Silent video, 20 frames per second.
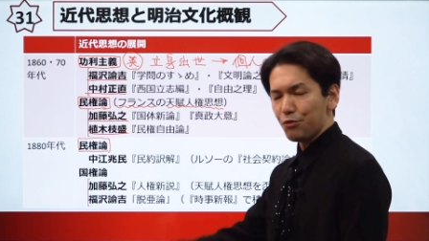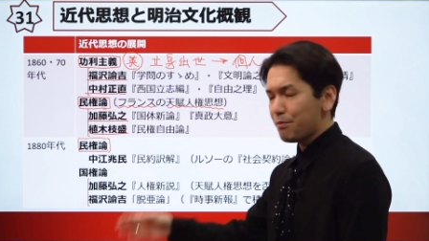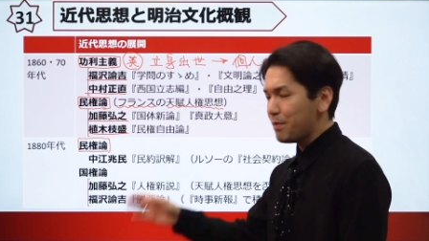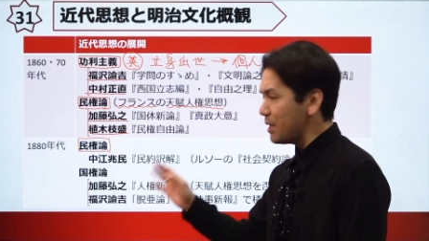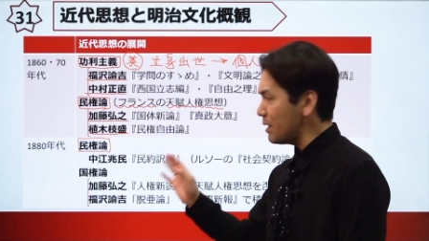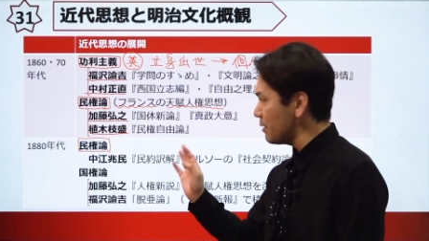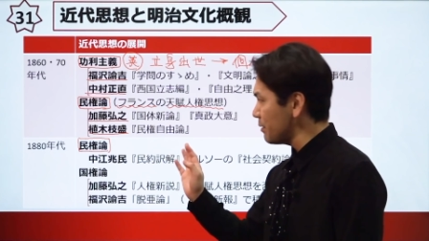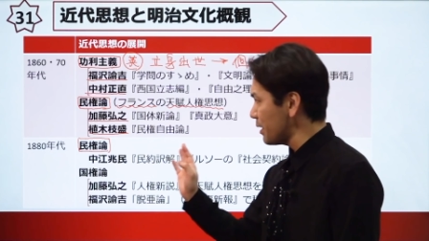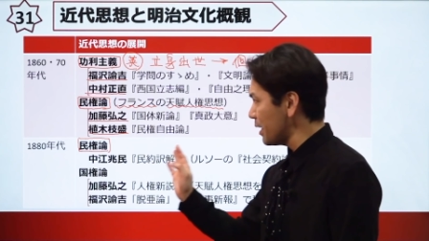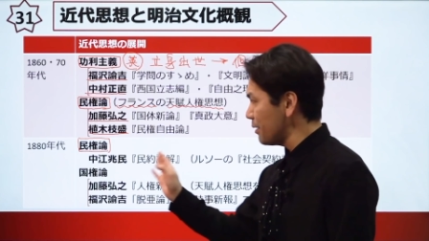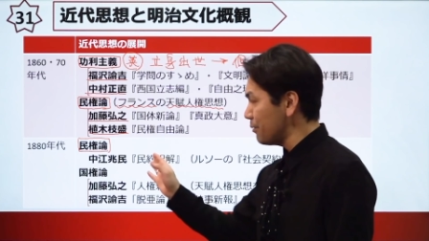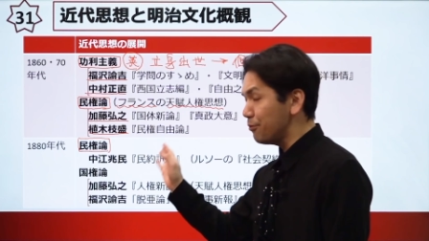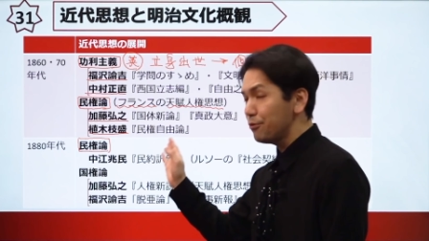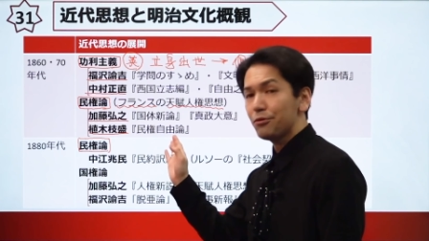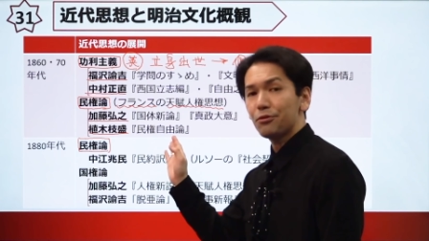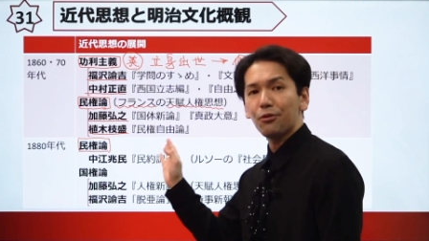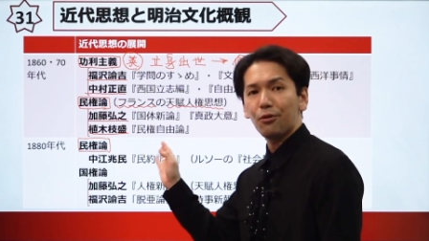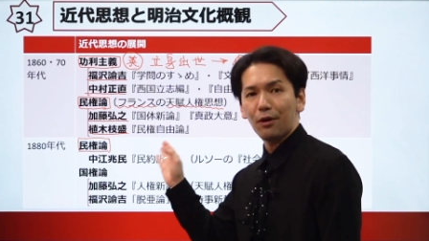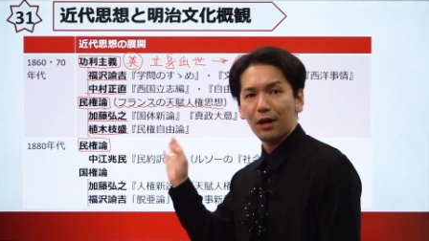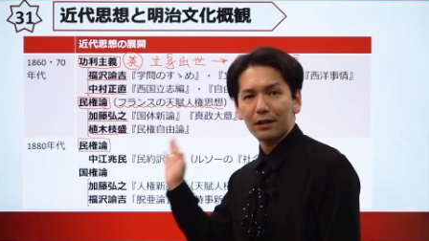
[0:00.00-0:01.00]
民権
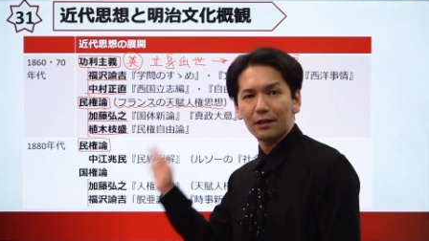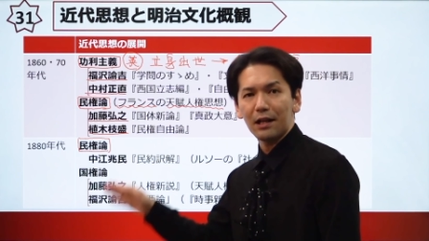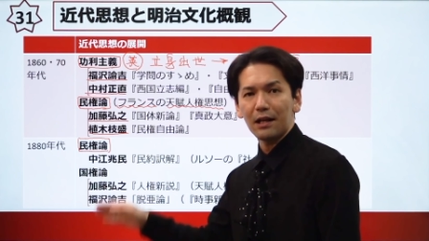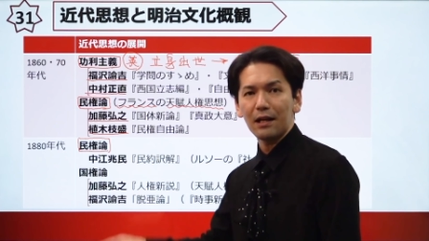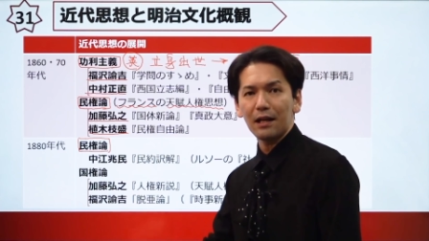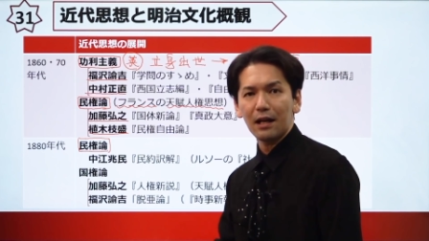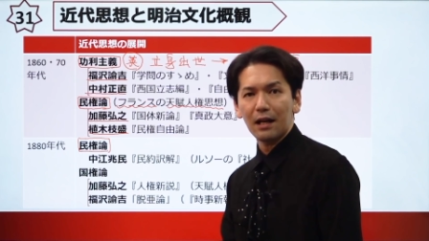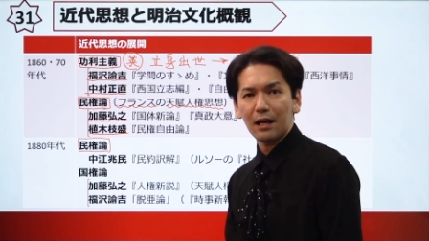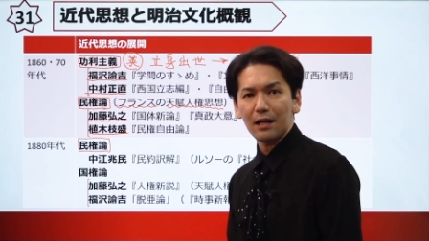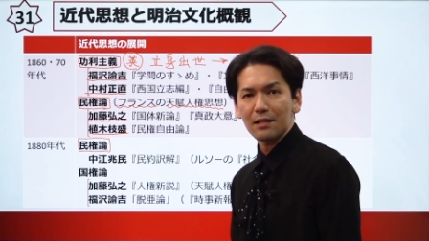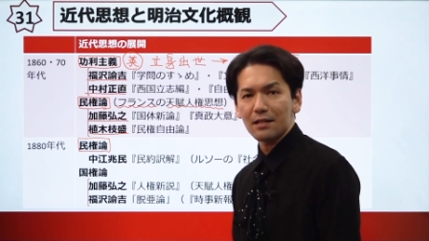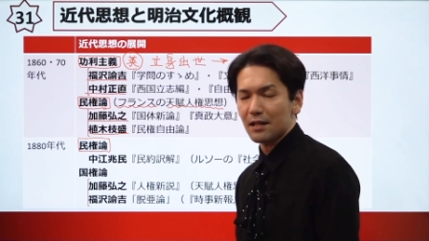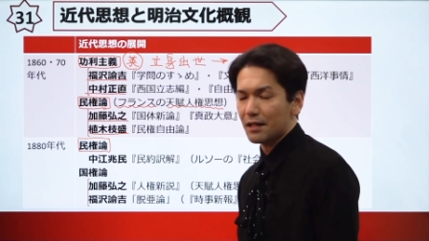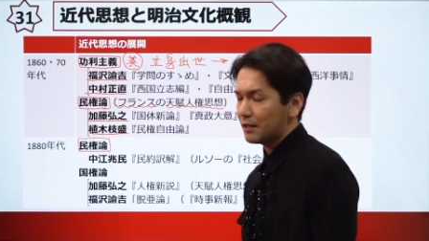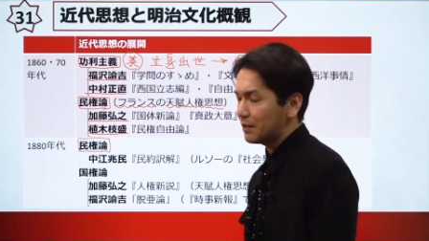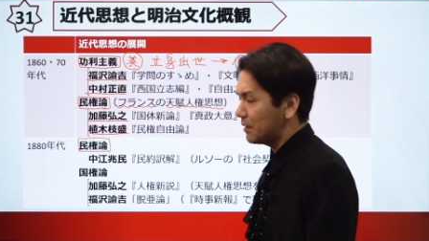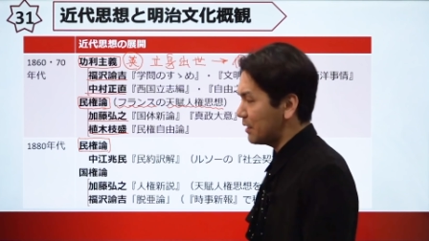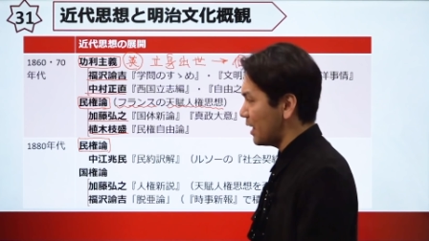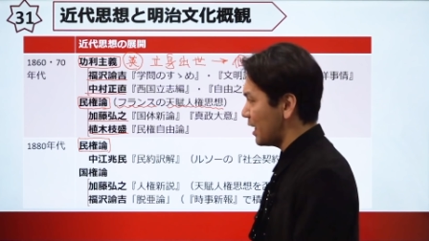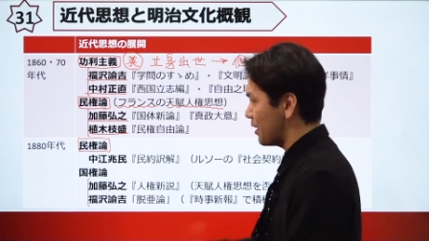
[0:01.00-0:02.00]
運動が展開され
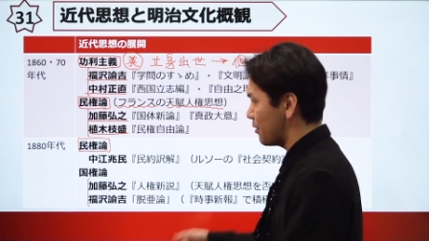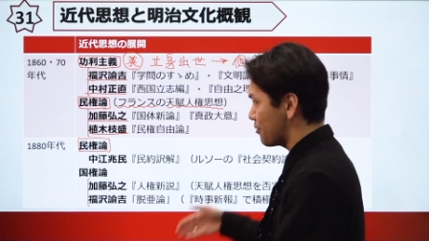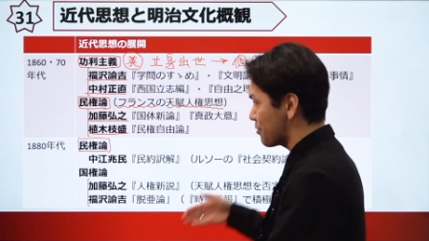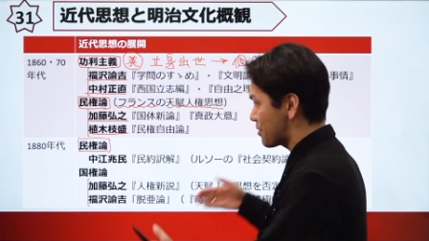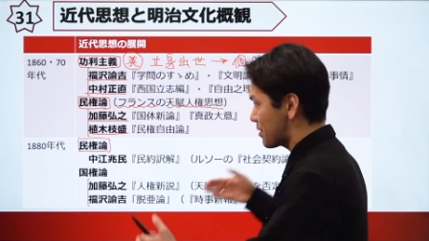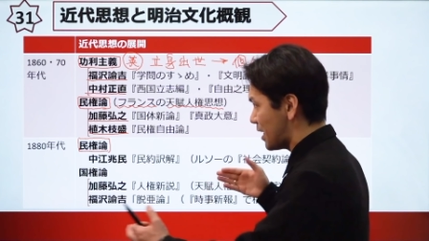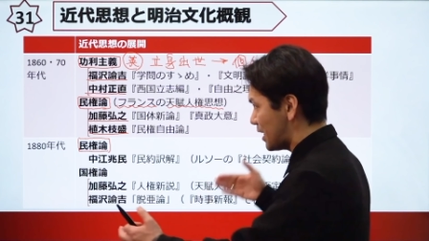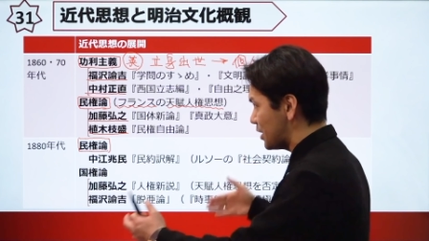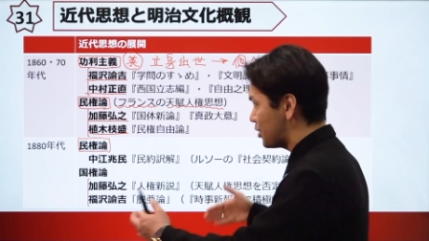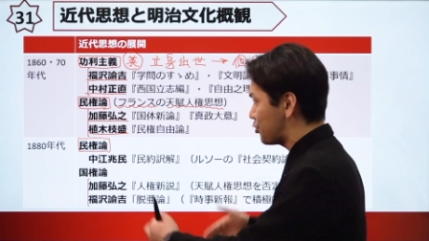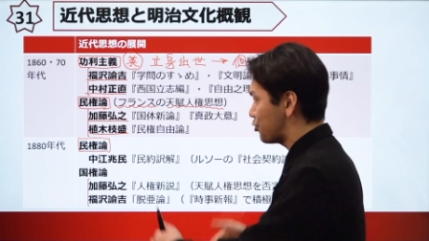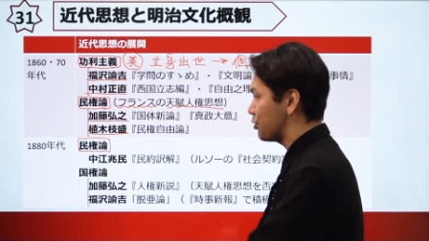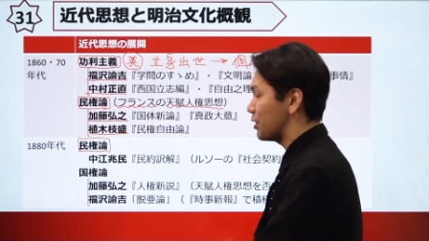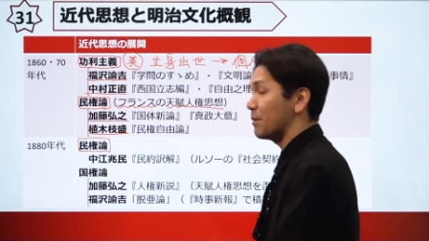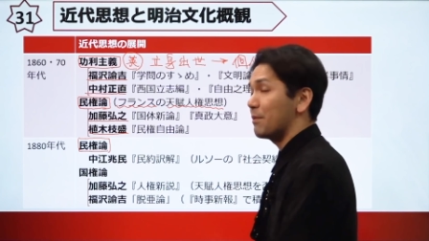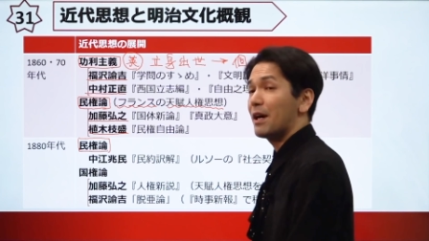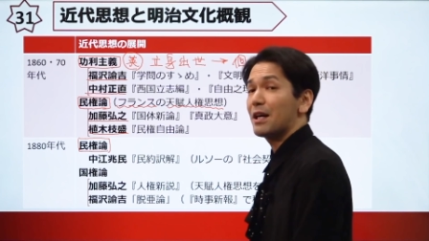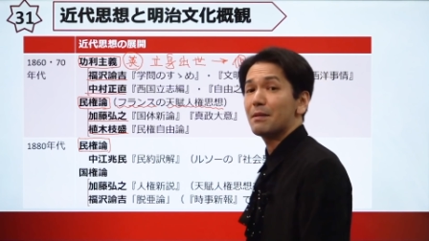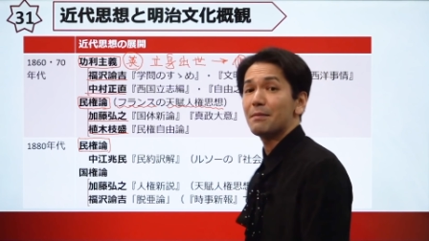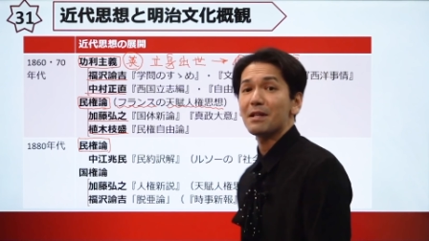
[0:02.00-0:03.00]
ている最中で
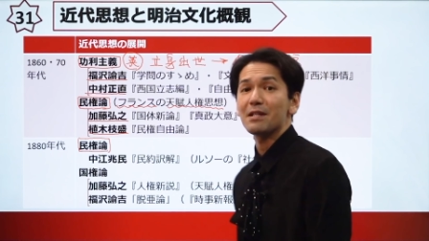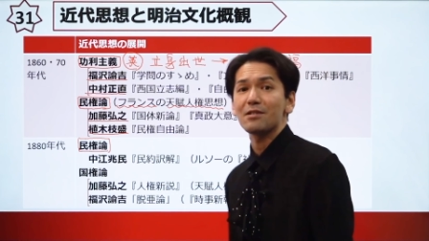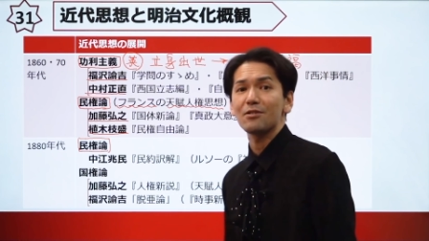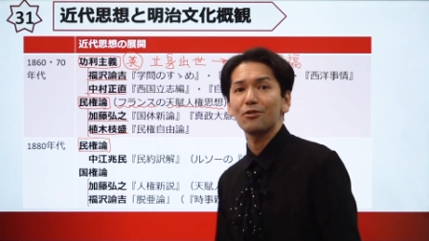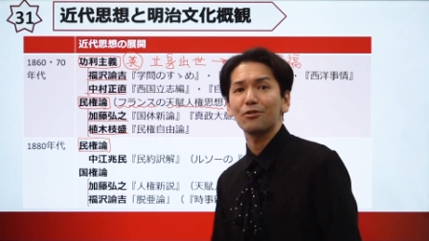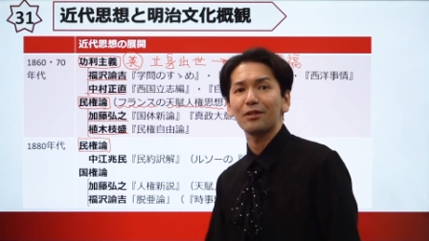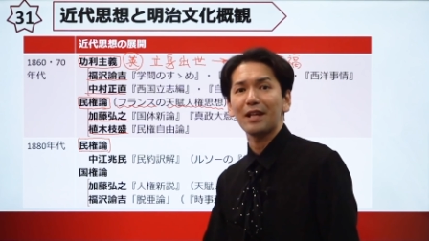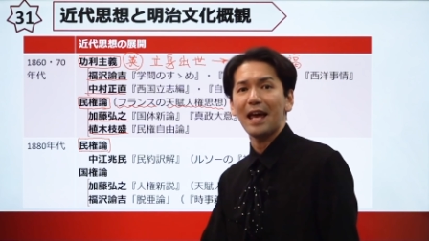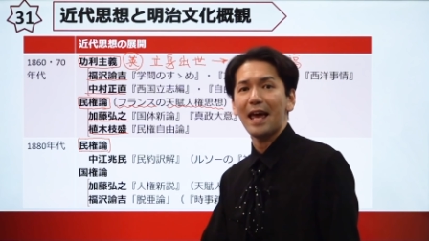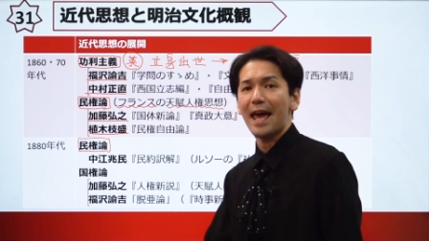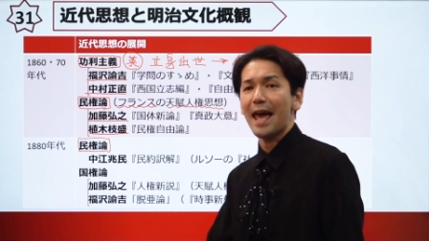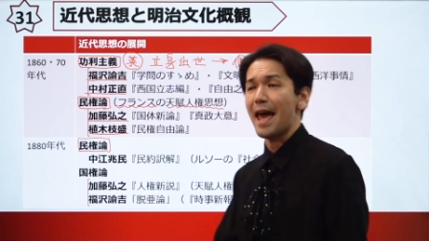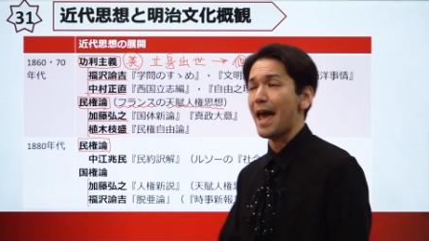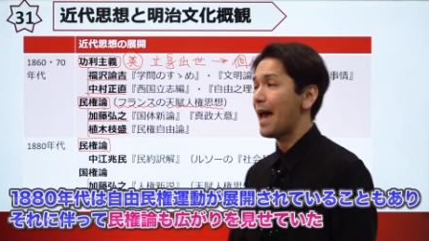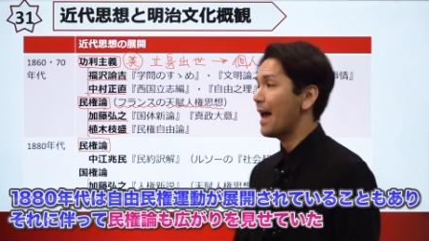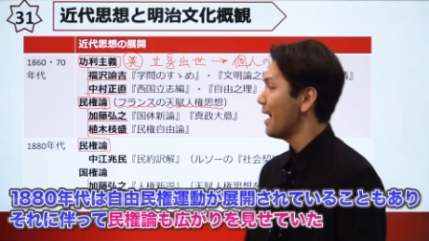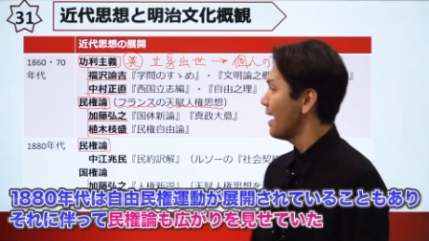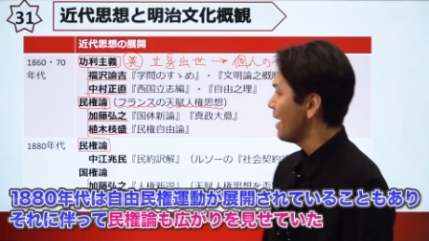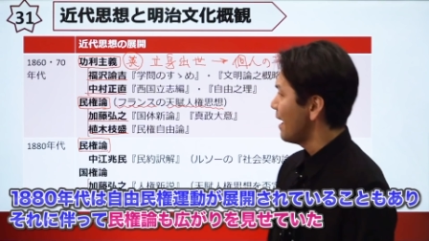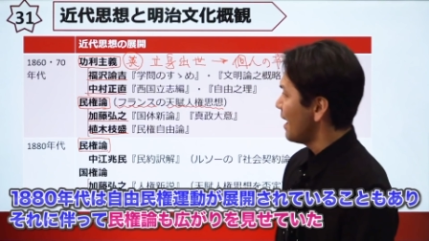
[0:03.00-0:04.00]
もありますので、